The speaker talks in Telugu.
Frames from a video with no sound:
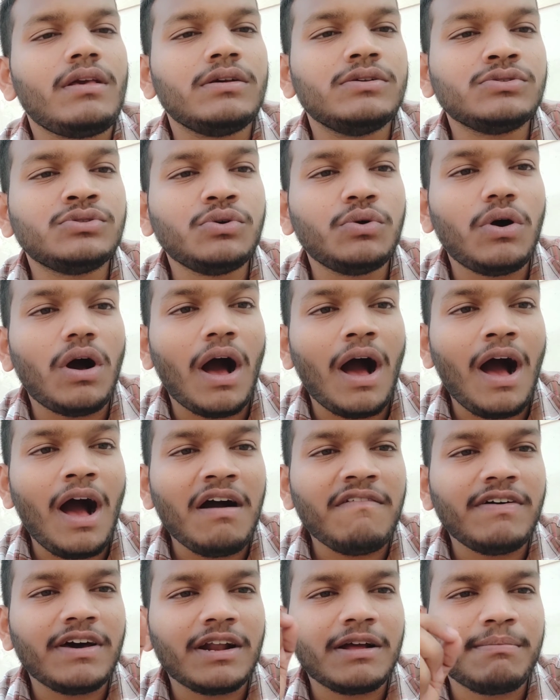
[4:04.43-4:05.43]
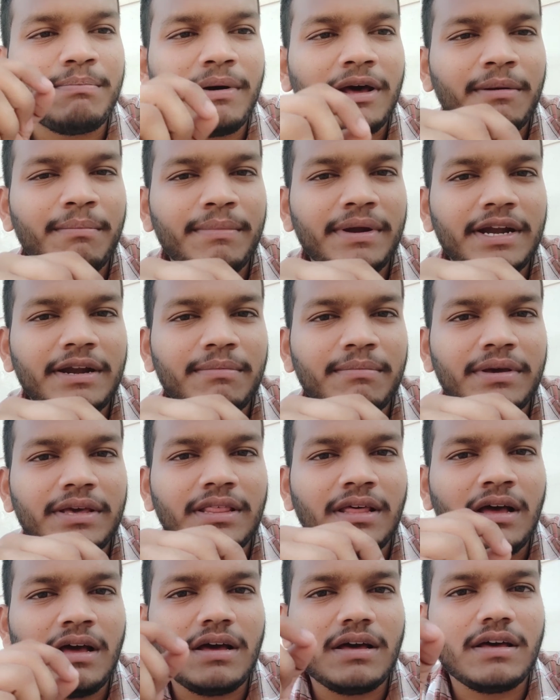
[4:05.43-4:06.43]
సో ఆ వర్క్ పర్మిట్
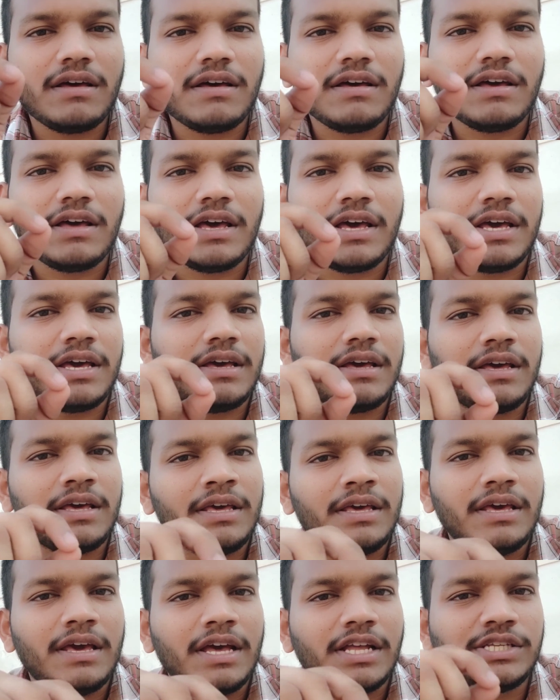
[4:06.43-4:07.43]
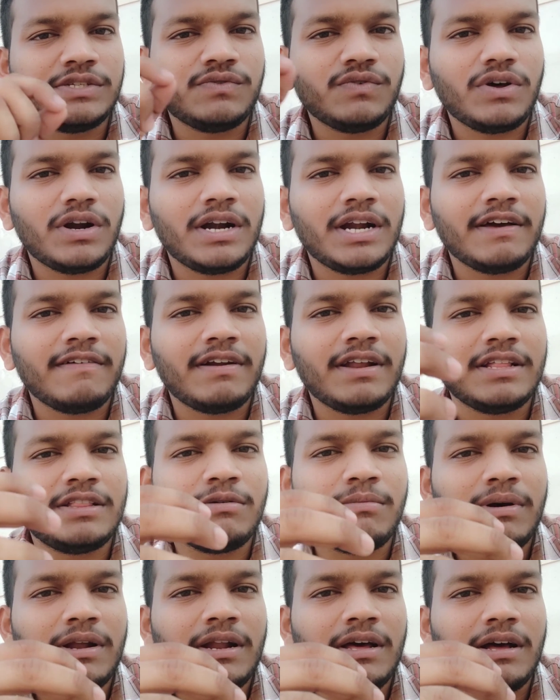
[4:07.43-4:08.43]
మీద ఈ హెచ్ ఫోర్ అంటే ఎవరైతే
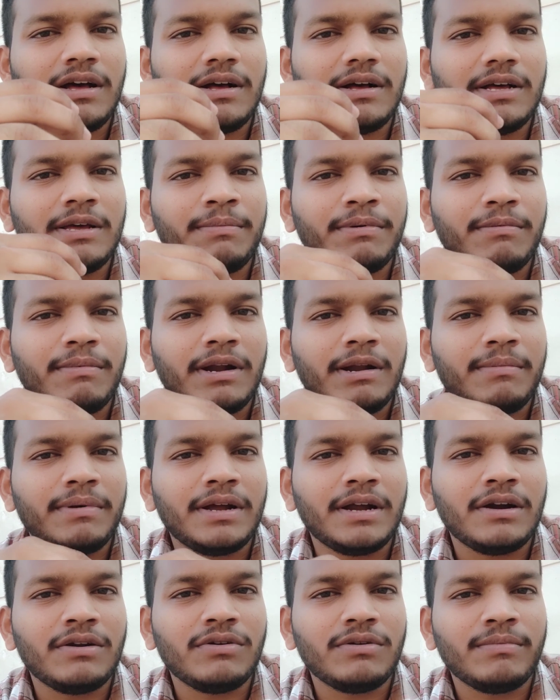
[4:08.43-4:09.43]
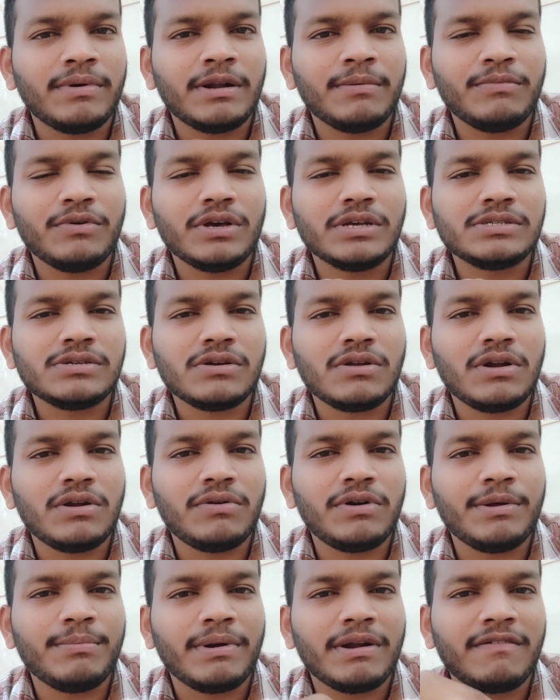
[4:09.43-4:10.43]
మన ఇప్పుడు మనం ఇక్కడ మనం యూఎస్ఏలో
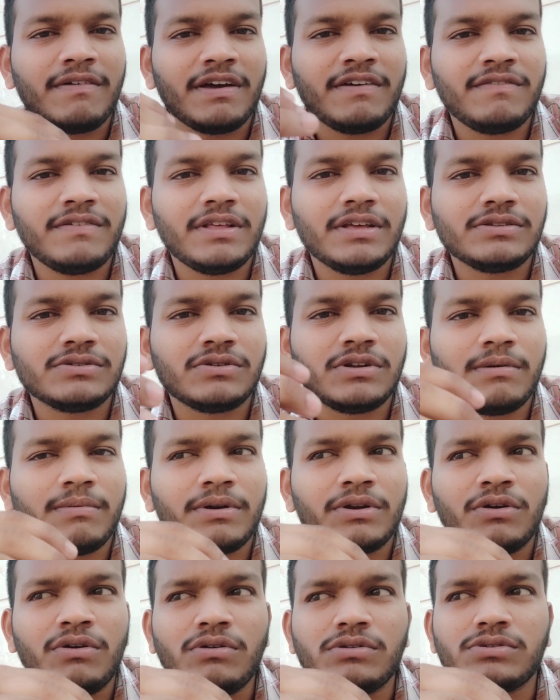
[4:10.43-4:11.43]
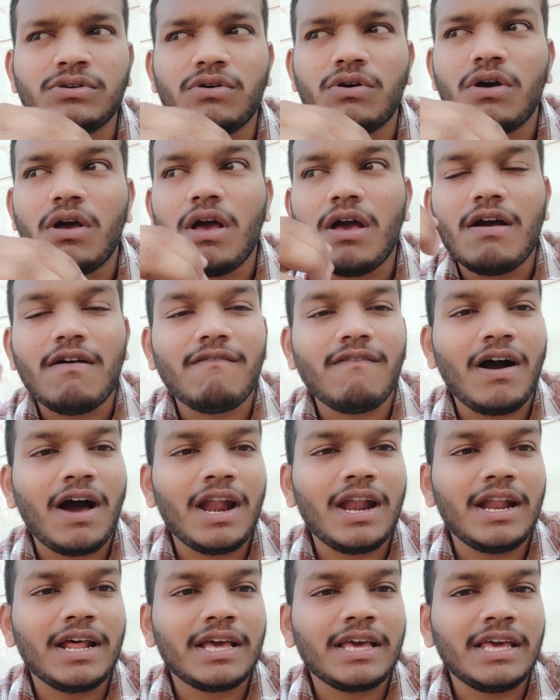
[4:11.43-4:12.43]
ఉండి మన వైఫ్ నేర్చుకున్నాం అనుకో సో
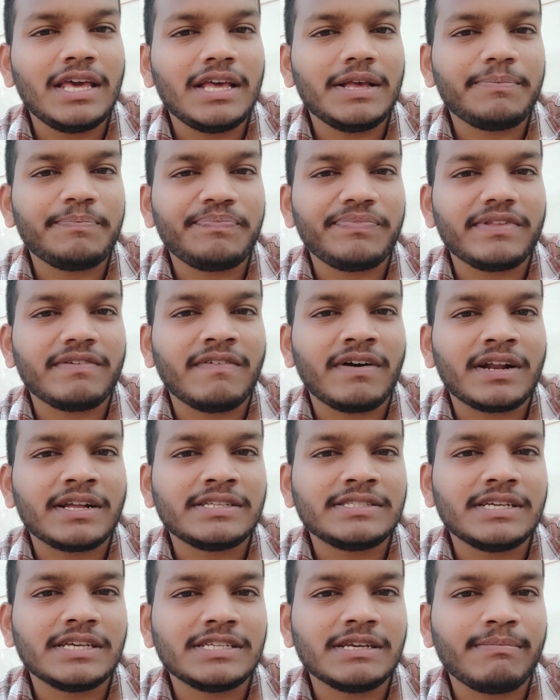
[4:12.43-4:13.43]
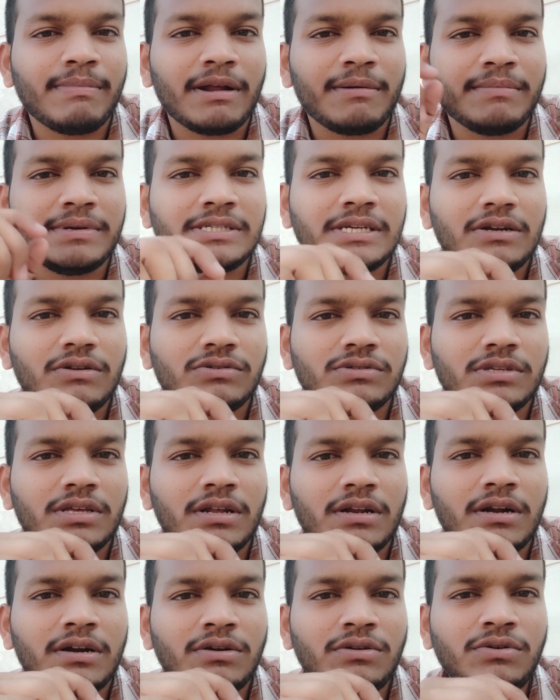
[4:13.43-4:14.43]
వాళ్ళకి వర్క్ చేసే పర్మిషన్ వస్తుంది
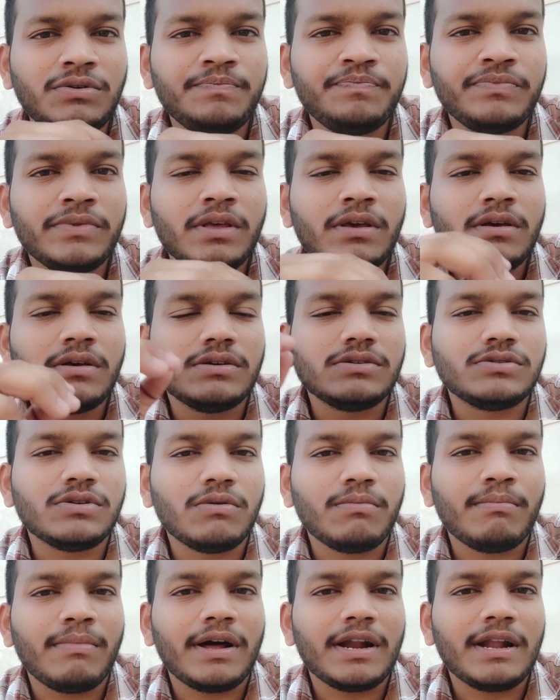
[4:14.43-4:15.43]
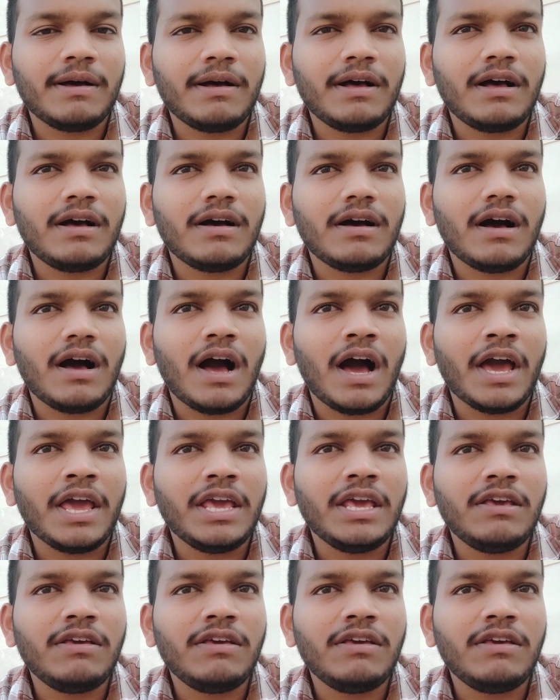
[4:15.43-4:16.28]
అన్నట్టు సో మన ఐ